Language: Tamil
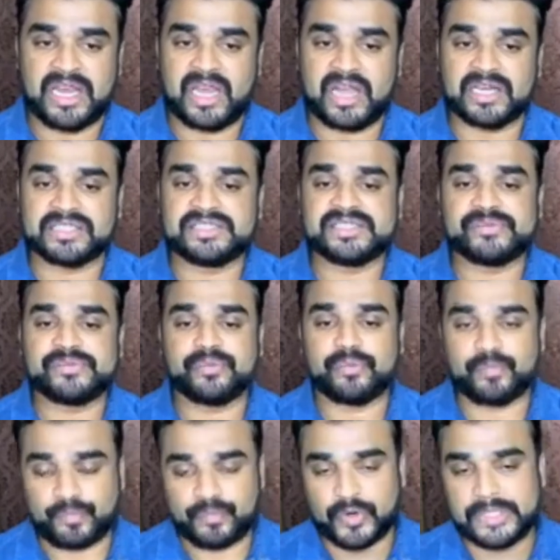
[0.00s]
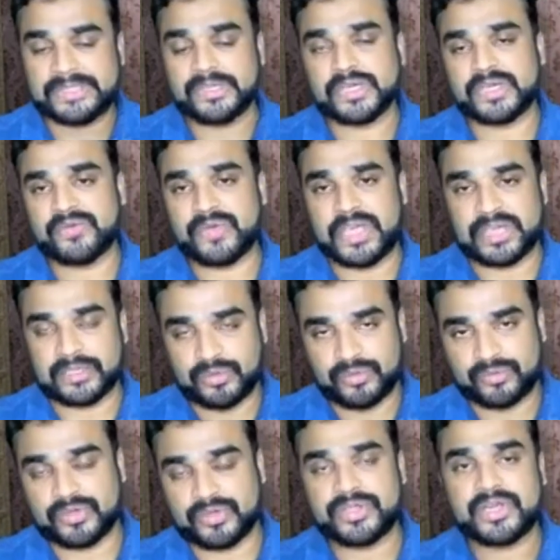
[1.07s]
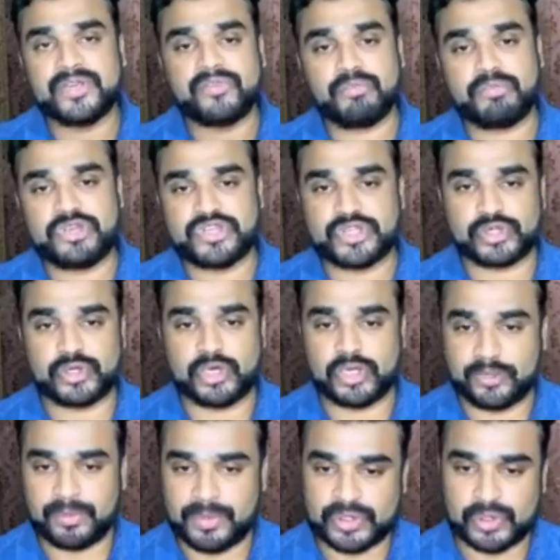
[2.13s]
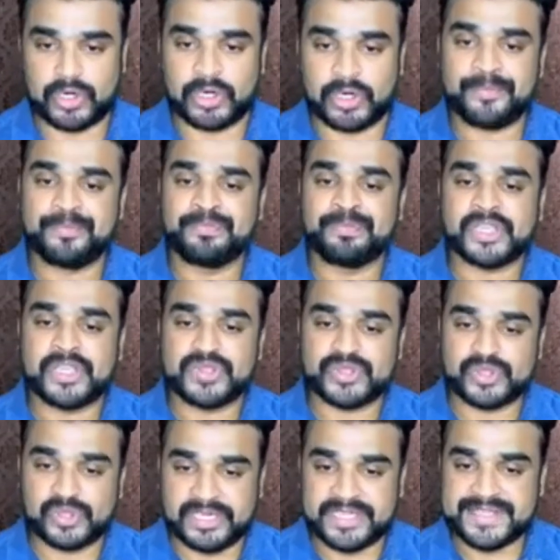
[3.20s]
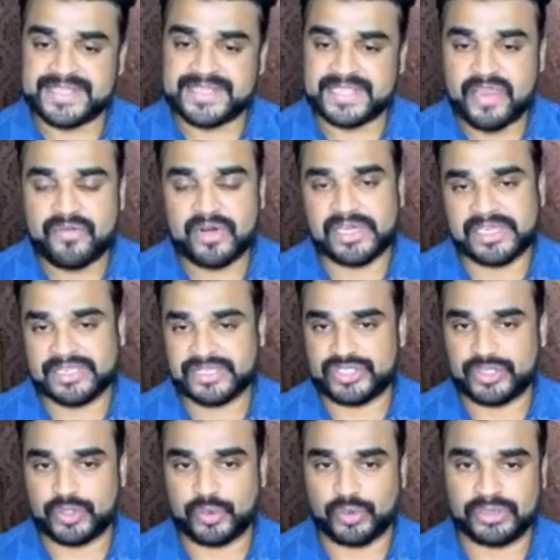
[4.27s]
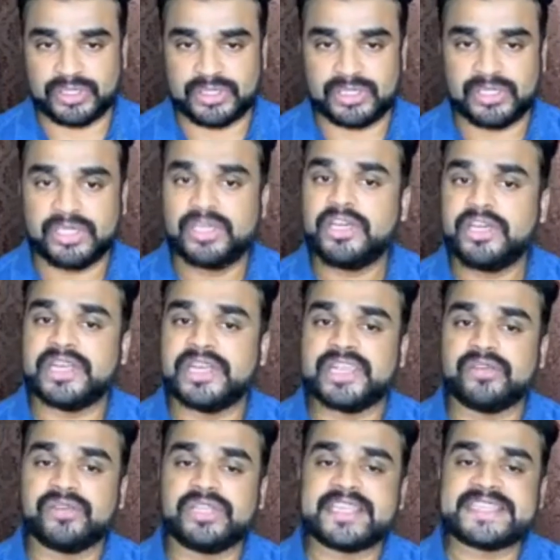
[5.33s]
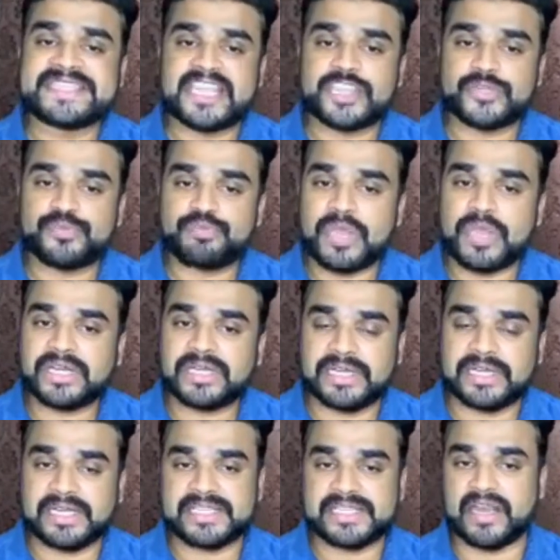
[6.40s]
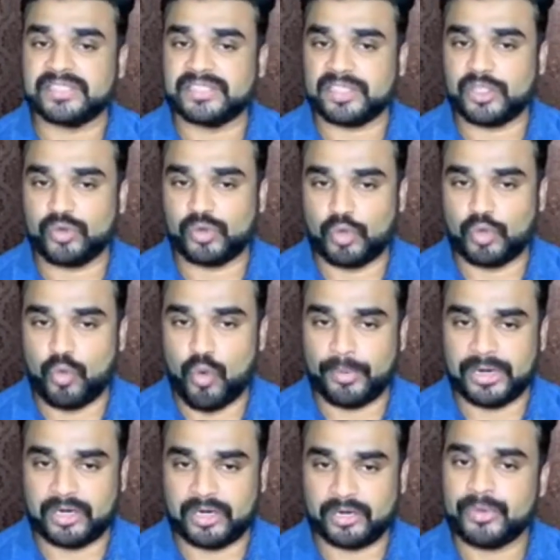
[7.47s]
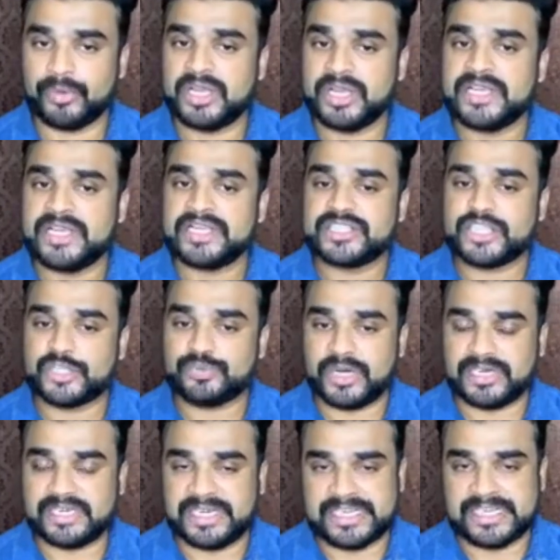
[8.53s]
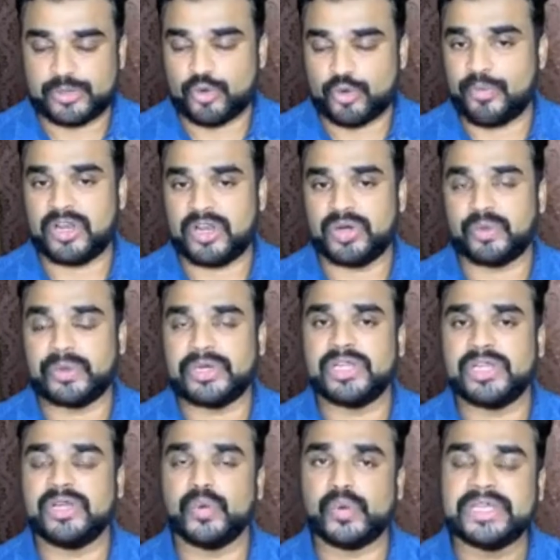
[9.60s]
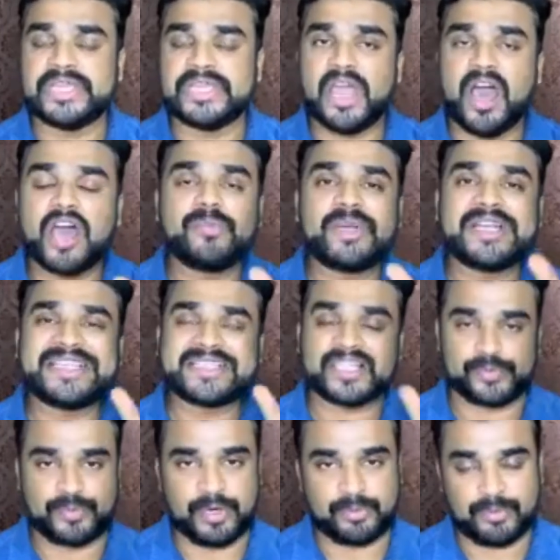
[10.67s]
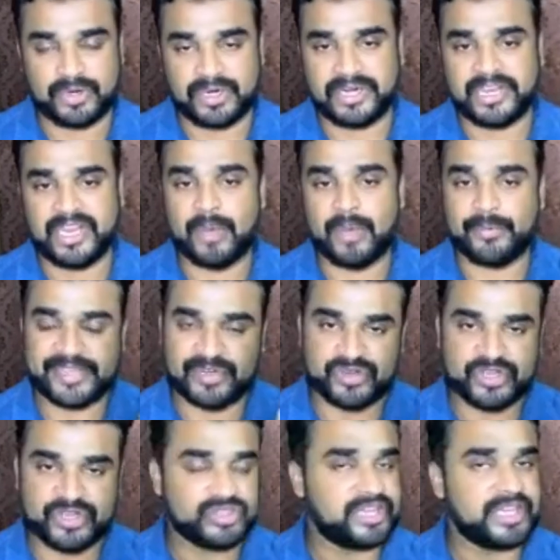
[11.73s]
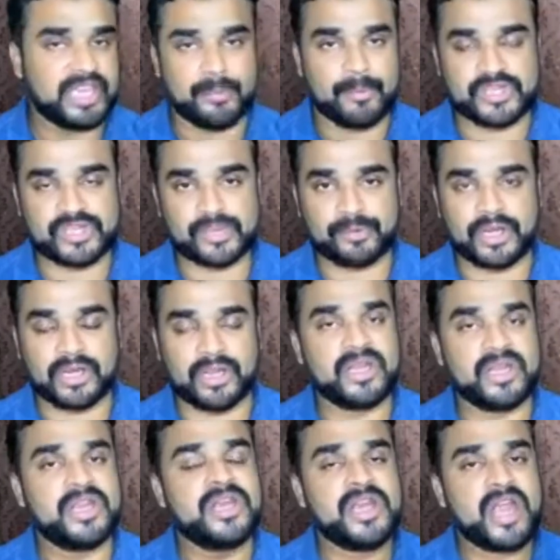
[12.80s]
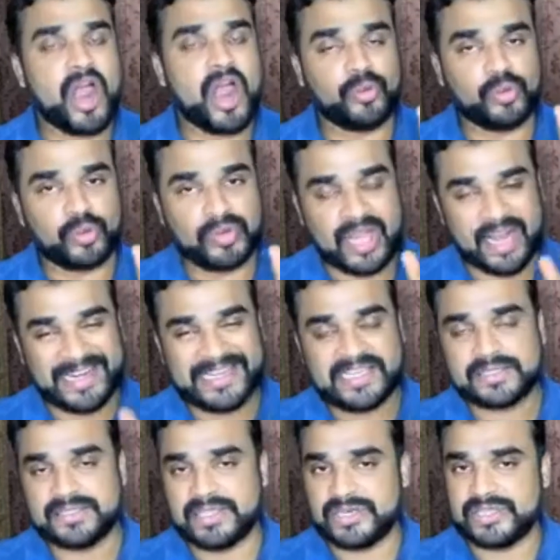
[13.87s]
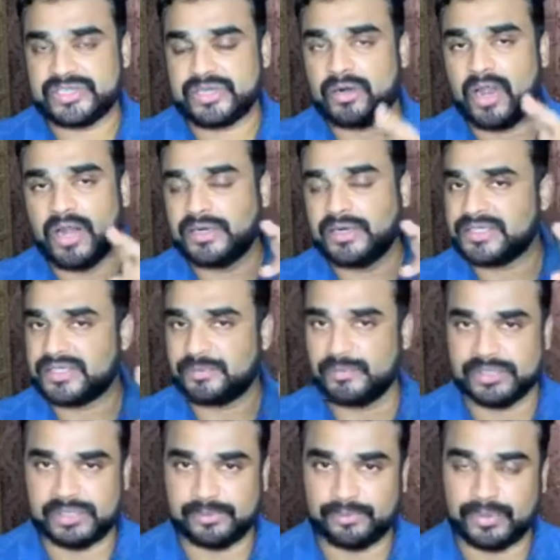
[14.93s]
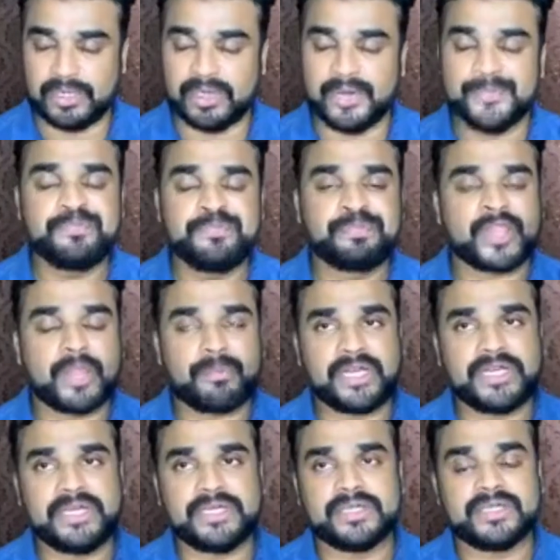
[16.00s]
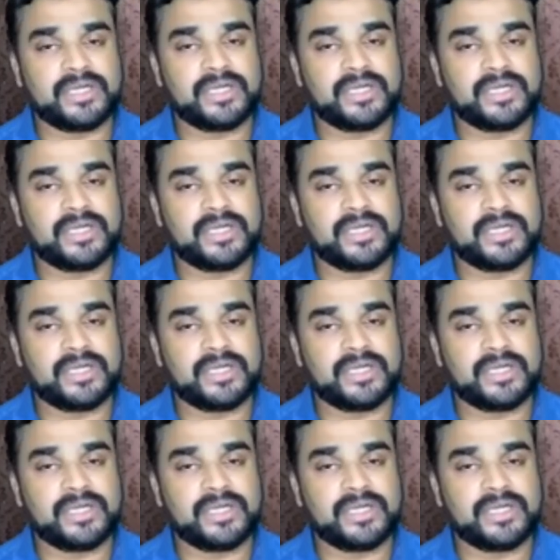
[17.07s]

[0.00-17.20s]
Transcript: அடுத்து பர்டிகுலராக வேறு ஏதாவது ஃபர்தர் இன்ஃபர்மேஷன் சொல்லணுமா சொல்லலாம் சொல்லிவிட்டு சேவ் அண்ட் நெக்ஸ்ட்டு கொடுத்துட்டு நீங்கள் வந்து இங்கே சஸ்பெக்ட் டீட்டெயில்ஸ் அடுத்ததான் உங்களுக்கு ஓப்பன் ஆகும் சஸ்பெக்ட் டீட்டெயில்ஸ் ஓப்பன் ஆன உடனே உங்களுக்கு யார் மேலே சஸ்பெக்ட் பண்ணுறீங்க அப்படிங்கிற விஷயத்தை நீங்கள் மென்ஷன் பண்ணலாம் அவங்களுடைய அட்ரஸ் தெரிஞ்சால் அட்ரஸ் மென்ஷன் பண்ணலாம் பண்ணிவிட்டு